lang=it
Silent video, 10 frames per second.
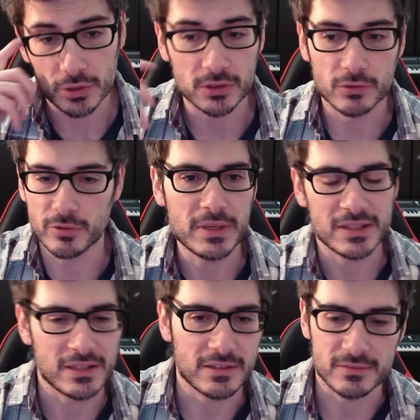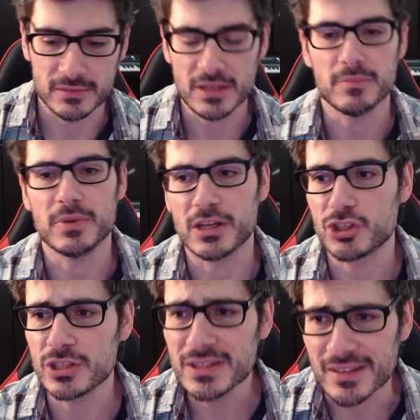eh, ovviamente in tempi
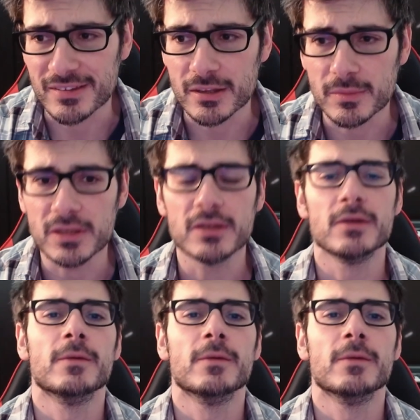recentissimi,